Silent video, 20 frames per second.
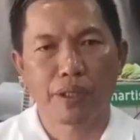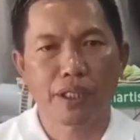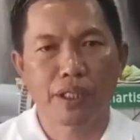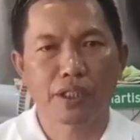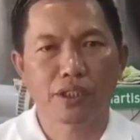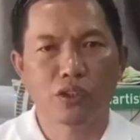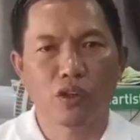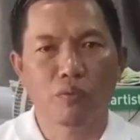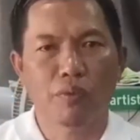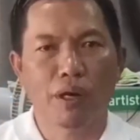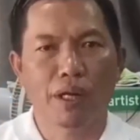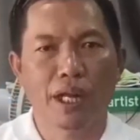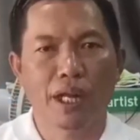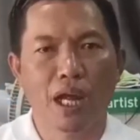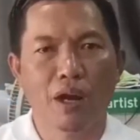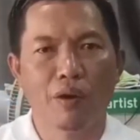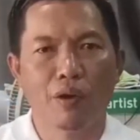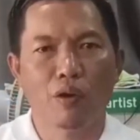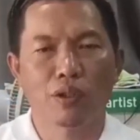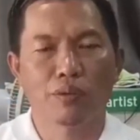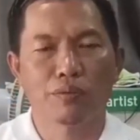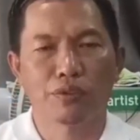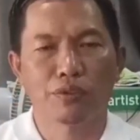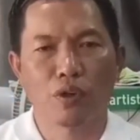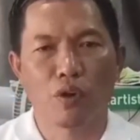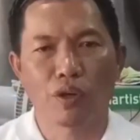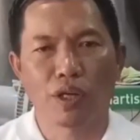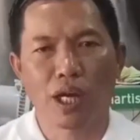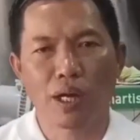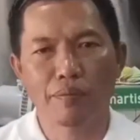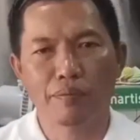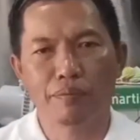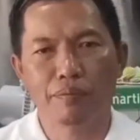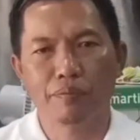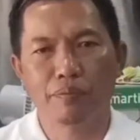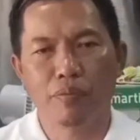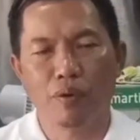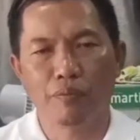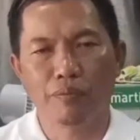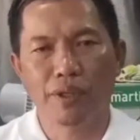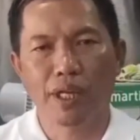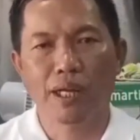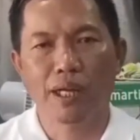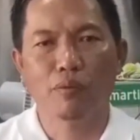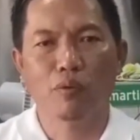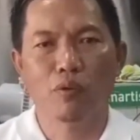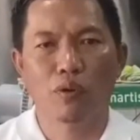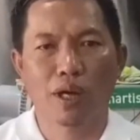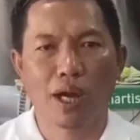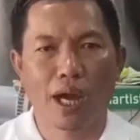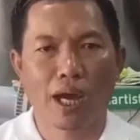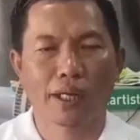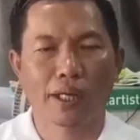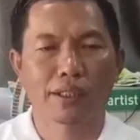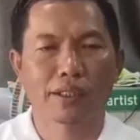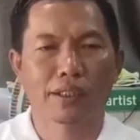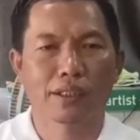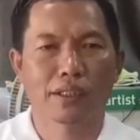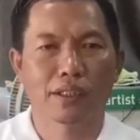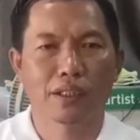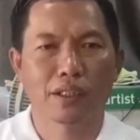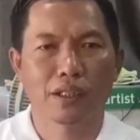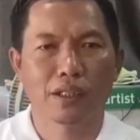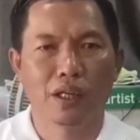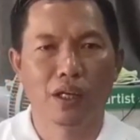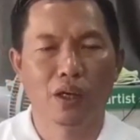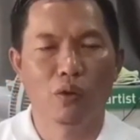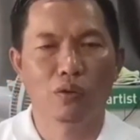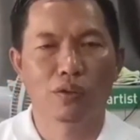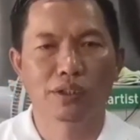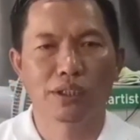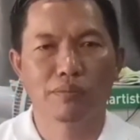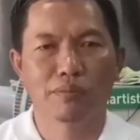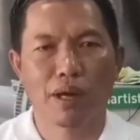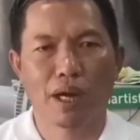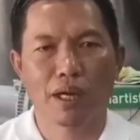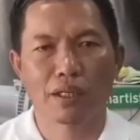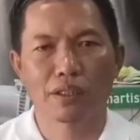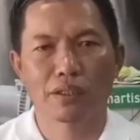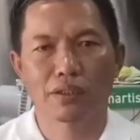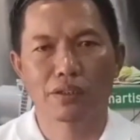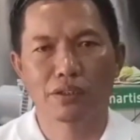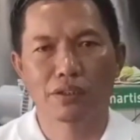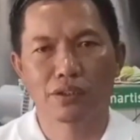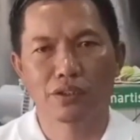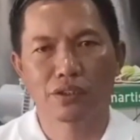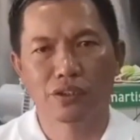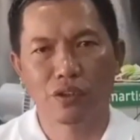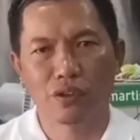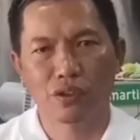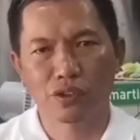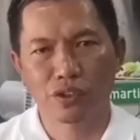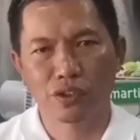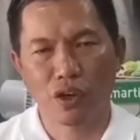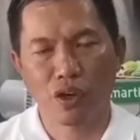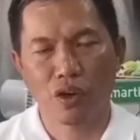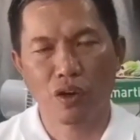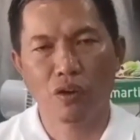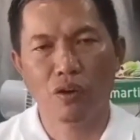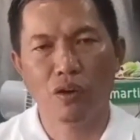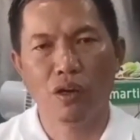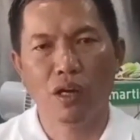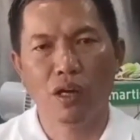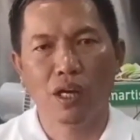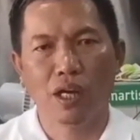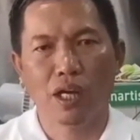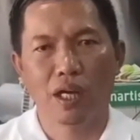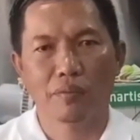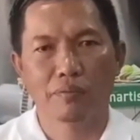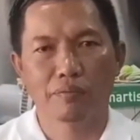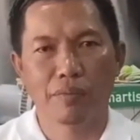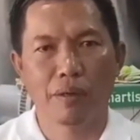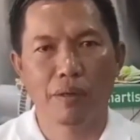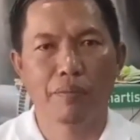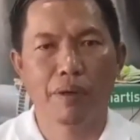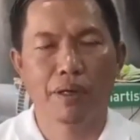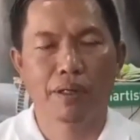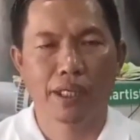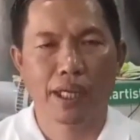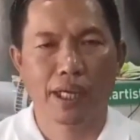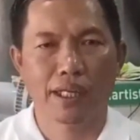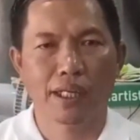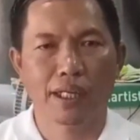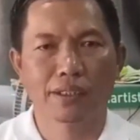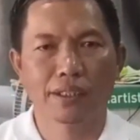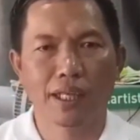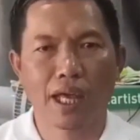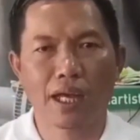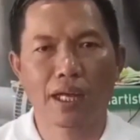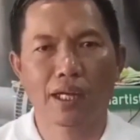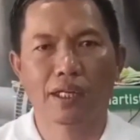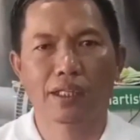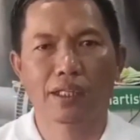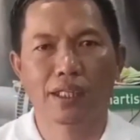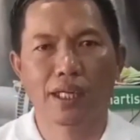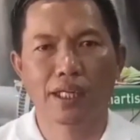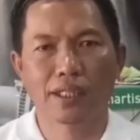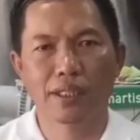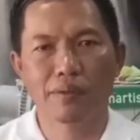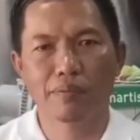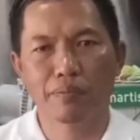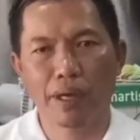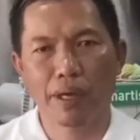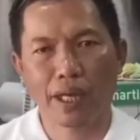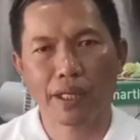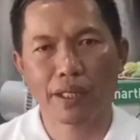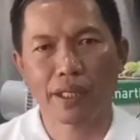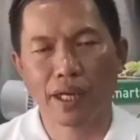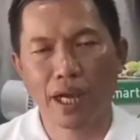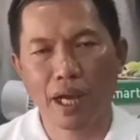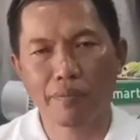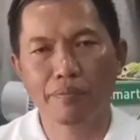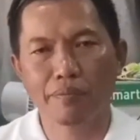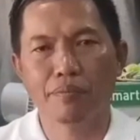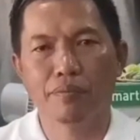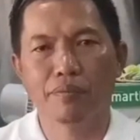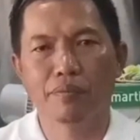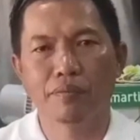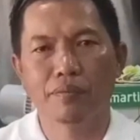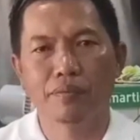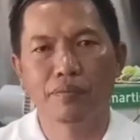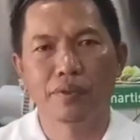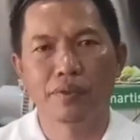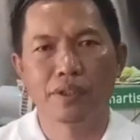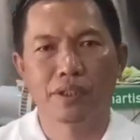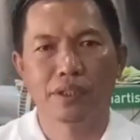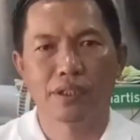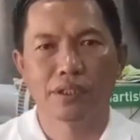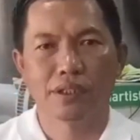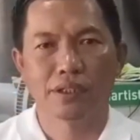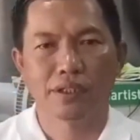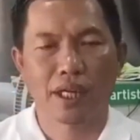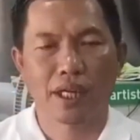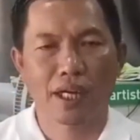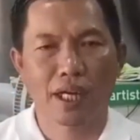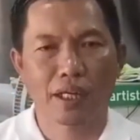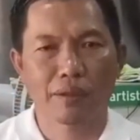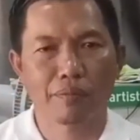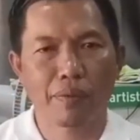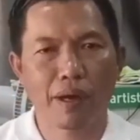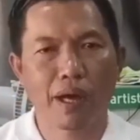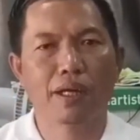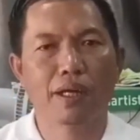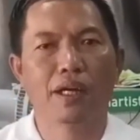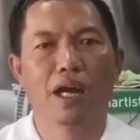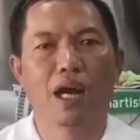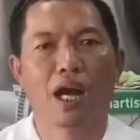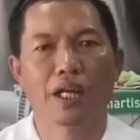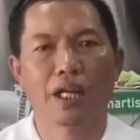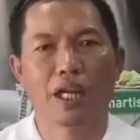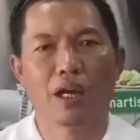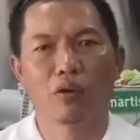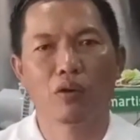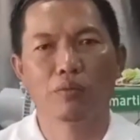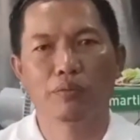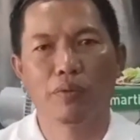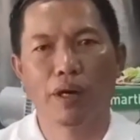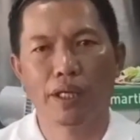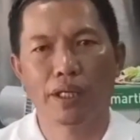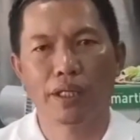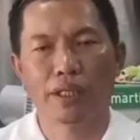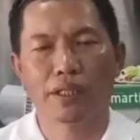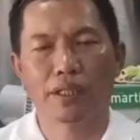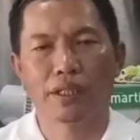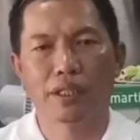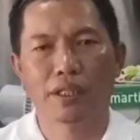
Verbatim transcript: ปี 2562นะครับผมได้รับโอกาสลงสมัครสสแบบแบ่งเขตเลือกตั้งเขตที่8นะครับสังกัดพรรคอนาคตใหม่